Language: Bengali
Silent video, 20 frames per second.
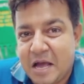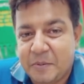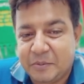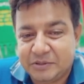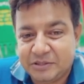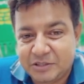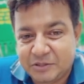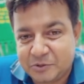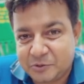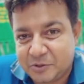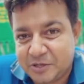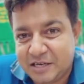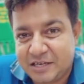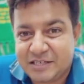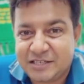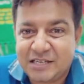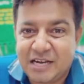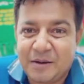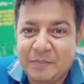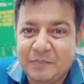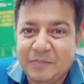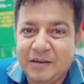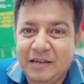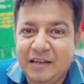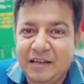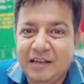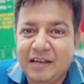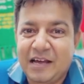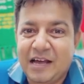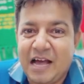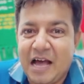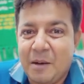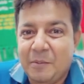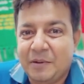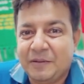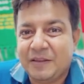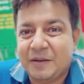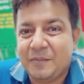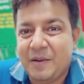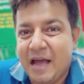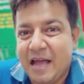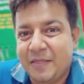আমাদের চোখের সামনে আমাদের